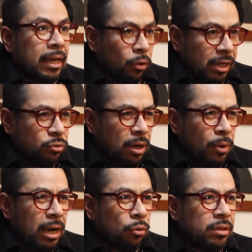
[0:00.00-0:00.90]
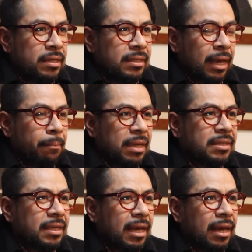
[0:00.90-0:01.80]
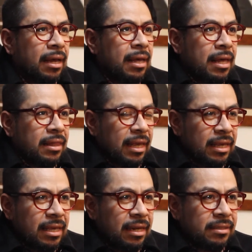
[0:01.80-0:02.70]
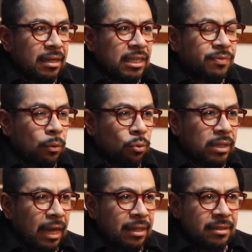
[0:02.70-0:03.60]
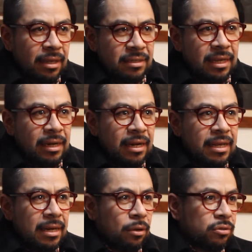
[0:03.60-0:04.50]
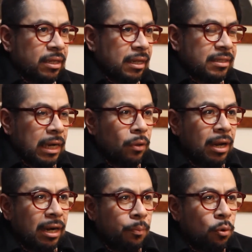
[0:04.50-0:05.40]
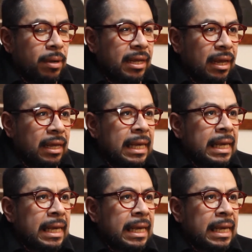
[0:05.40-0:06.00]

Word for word: Creo que es una buena noticia, más allá de en quién están las facultades, si en el INE o si en el Senado de la República,